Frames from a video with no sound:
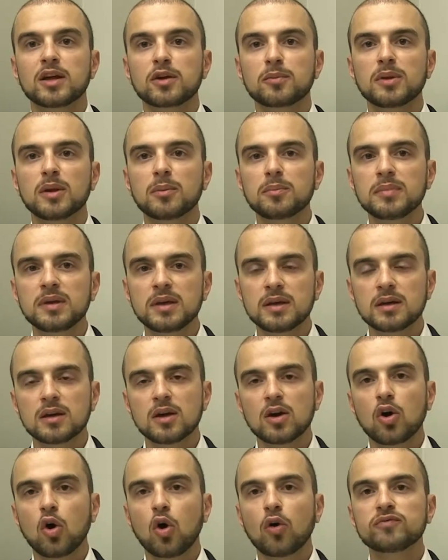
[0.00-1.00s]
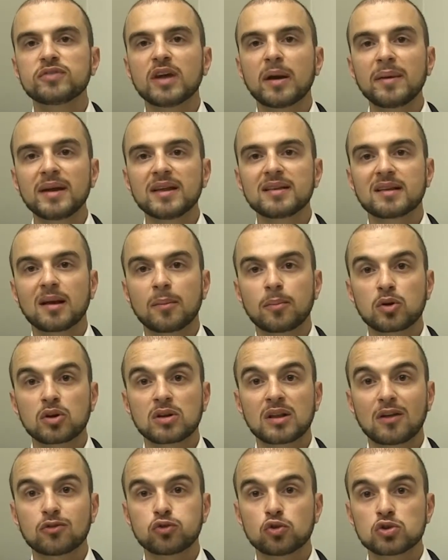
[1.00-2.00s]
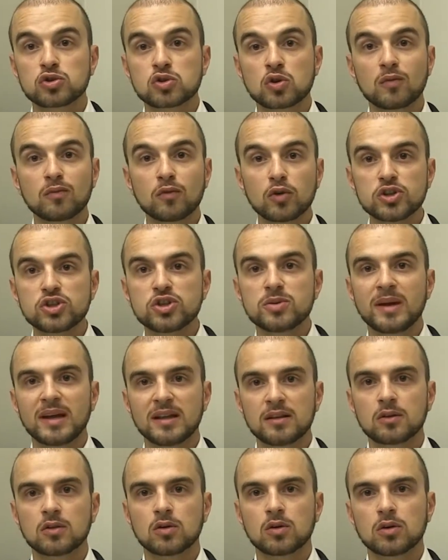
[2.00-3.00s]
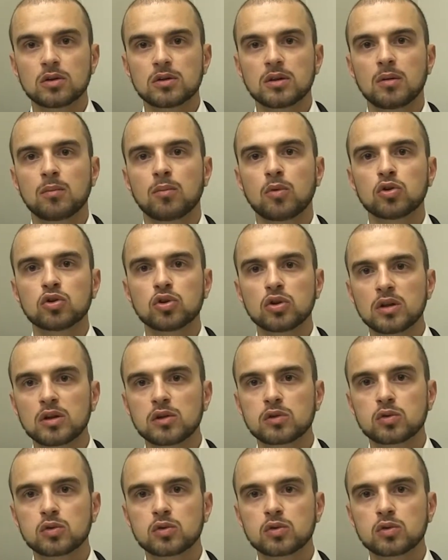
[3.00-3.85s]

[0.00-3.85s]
Airbnb ovviamente ha portato uno sconvolgimento nel mondo del